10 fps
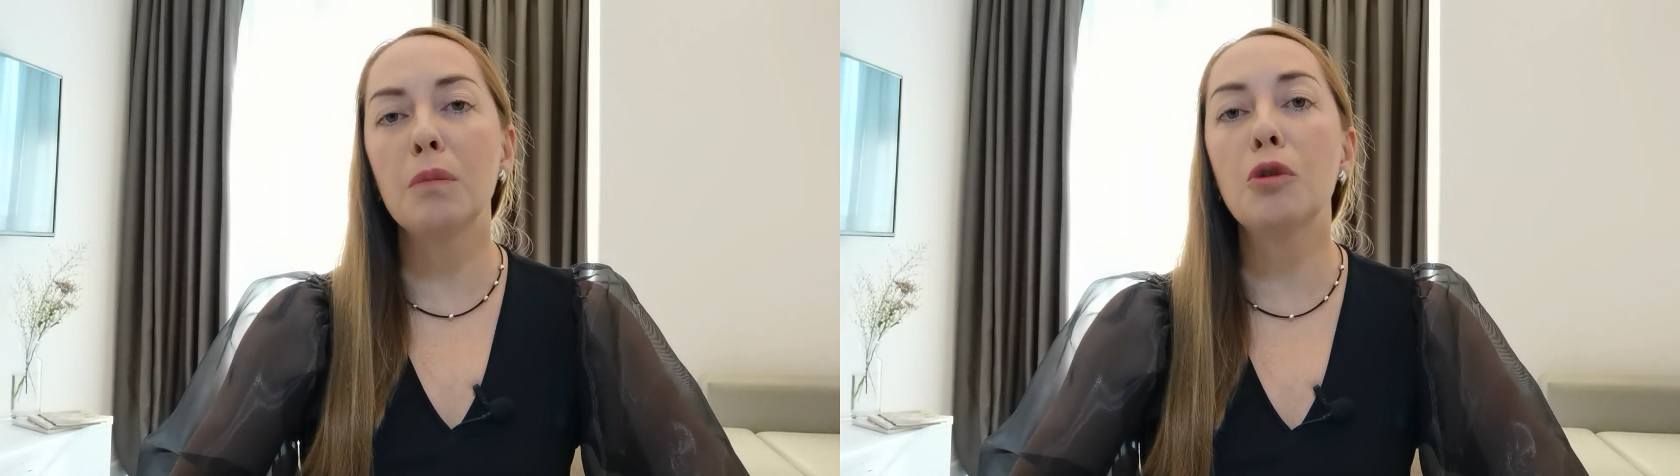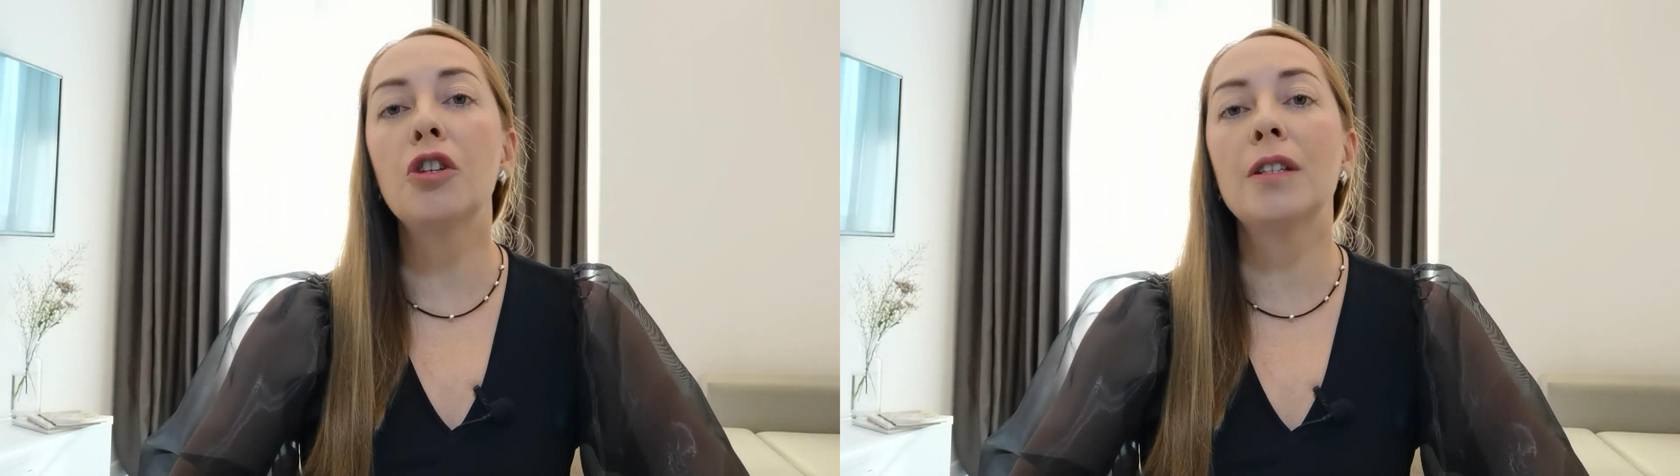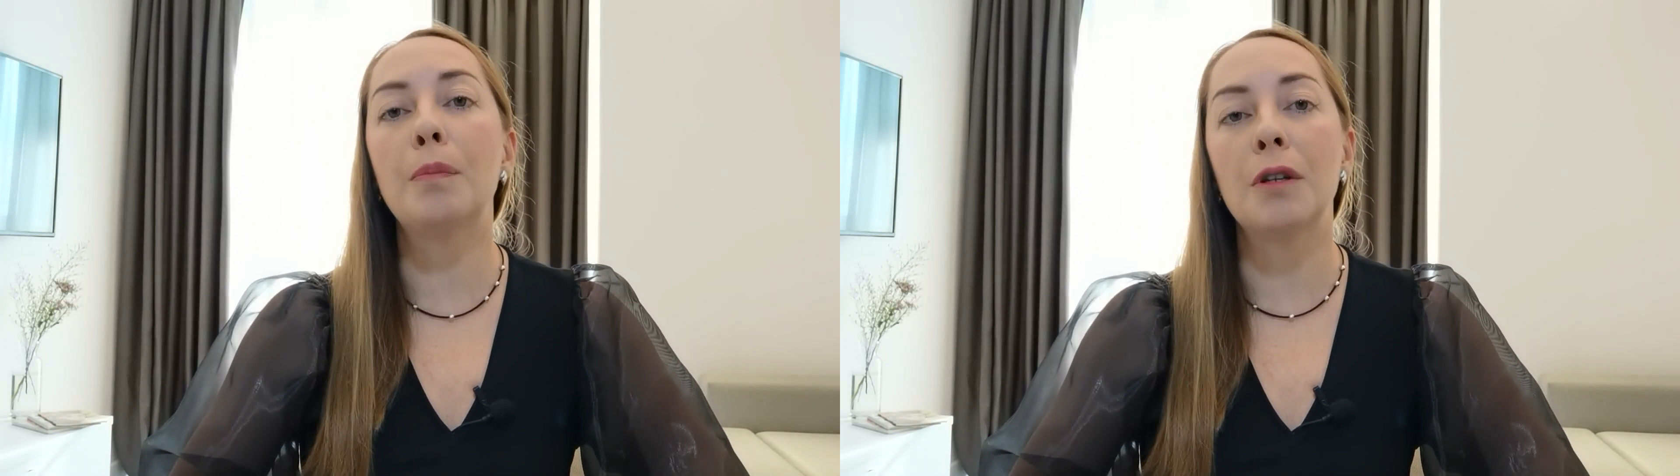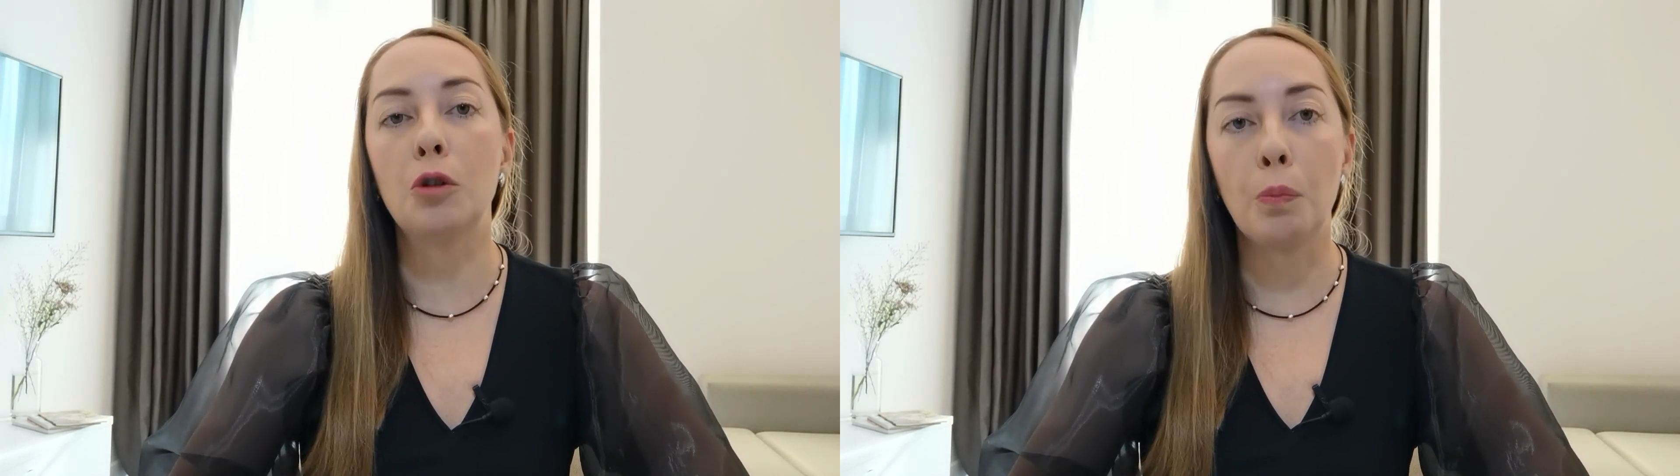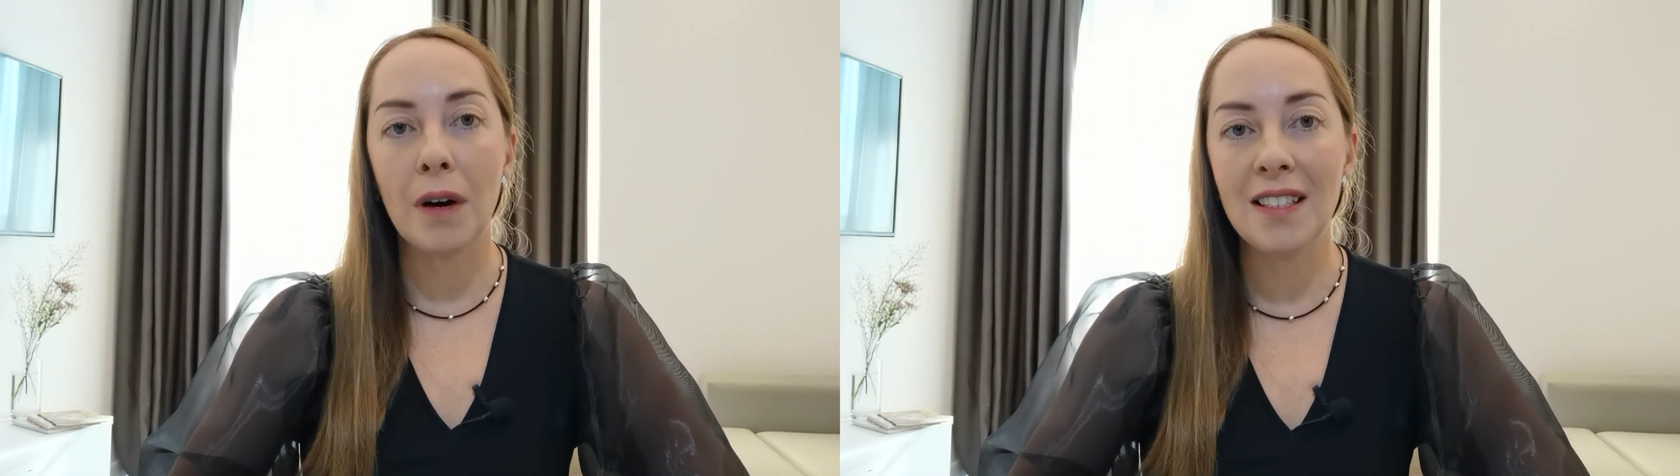вы можете
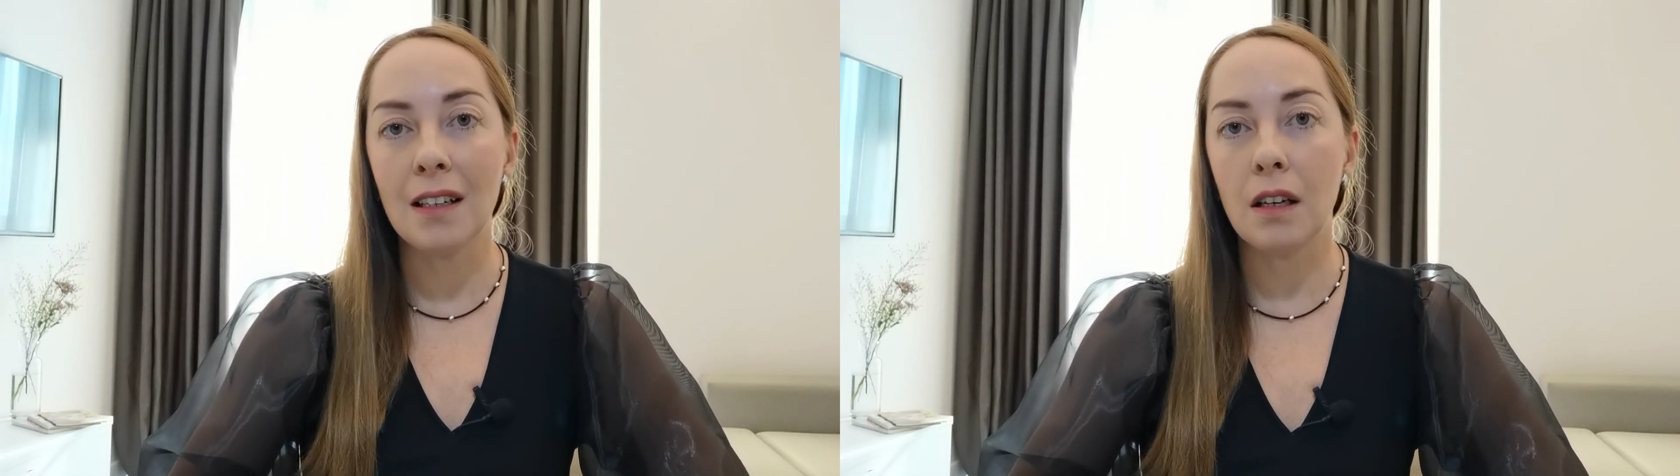приступать